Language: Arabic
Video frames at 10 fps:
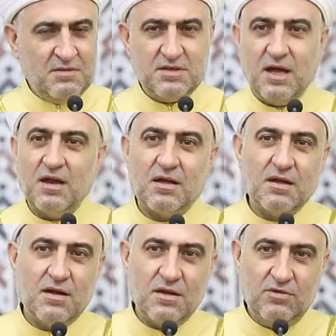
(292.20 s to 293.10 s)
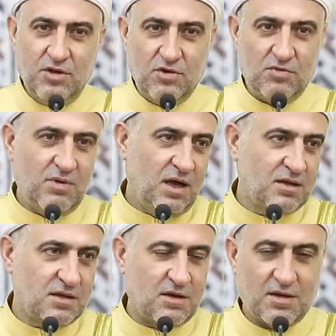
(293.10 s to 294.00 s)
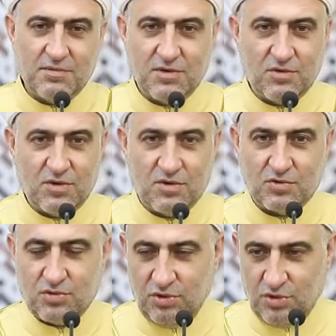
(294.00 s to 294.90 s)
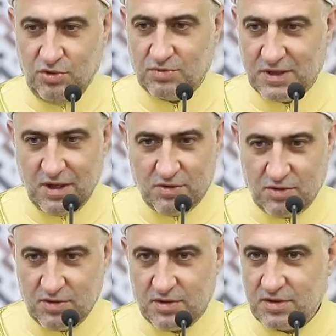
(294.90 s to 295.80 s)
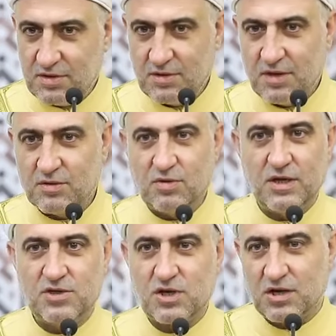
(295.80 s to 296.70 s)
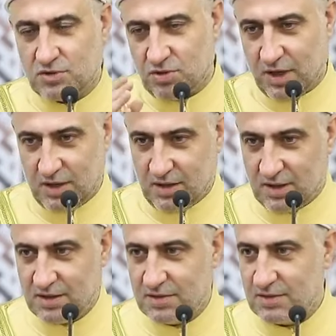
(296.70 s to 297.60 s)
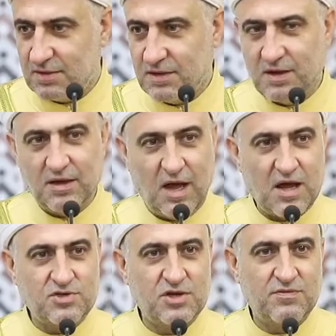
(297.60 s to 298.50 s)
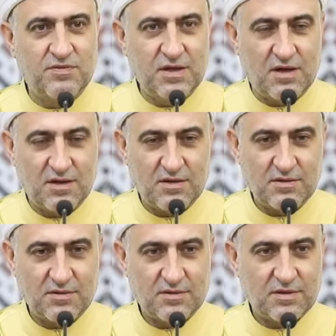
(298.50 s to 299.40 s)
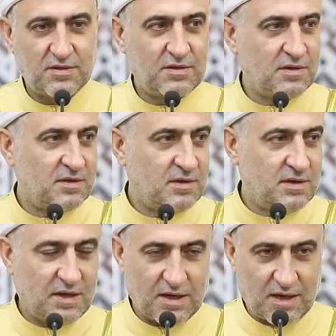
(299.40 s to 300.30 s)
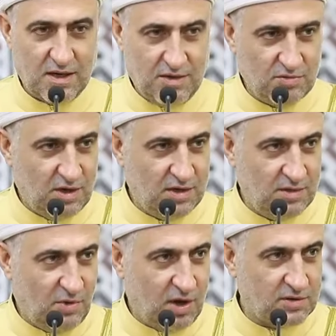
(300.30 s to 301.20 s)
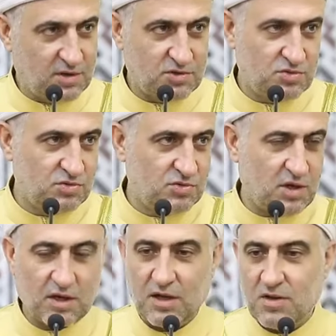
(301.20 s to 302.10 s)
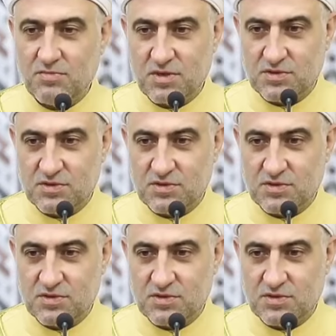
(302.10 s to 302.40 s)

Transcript: لذلك هن يدعي له ما حدا طلب انه انه تروح تقعد بدالهم هذول هي شغلتهم هي هن عايشين فيها انا كان عنوان المحاضره شو اللهم